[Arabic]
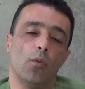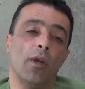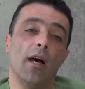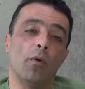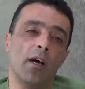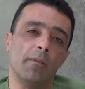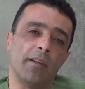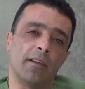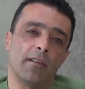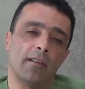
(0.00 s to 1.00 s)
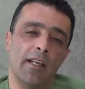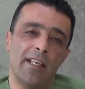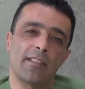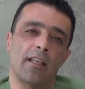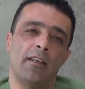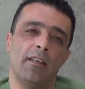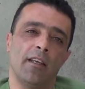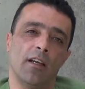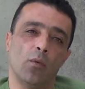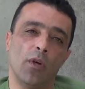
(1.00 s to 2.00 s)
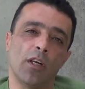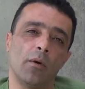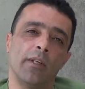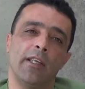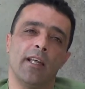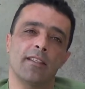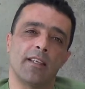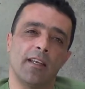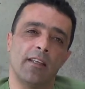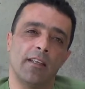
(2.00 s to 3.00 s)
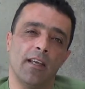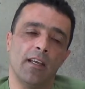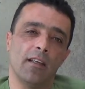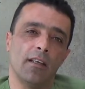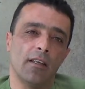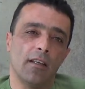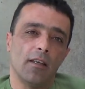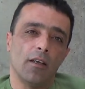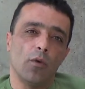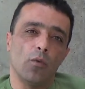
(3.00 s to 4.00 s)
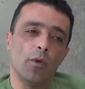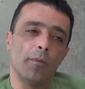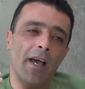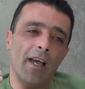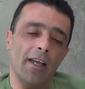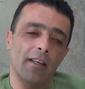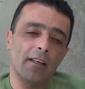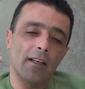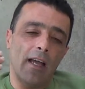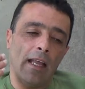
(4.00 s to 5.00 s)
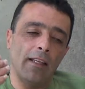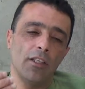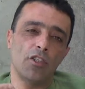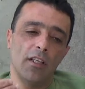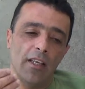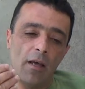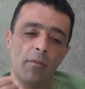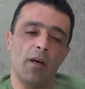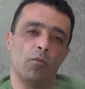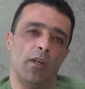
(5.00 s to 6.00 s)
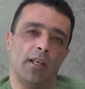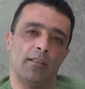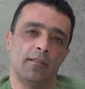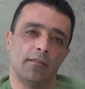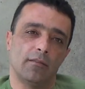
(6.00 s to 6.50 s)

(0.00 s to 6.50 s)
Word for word: والأوامر العسكرية والقوانين العسكرية ويبحر على الإشي اللي أمامه الآن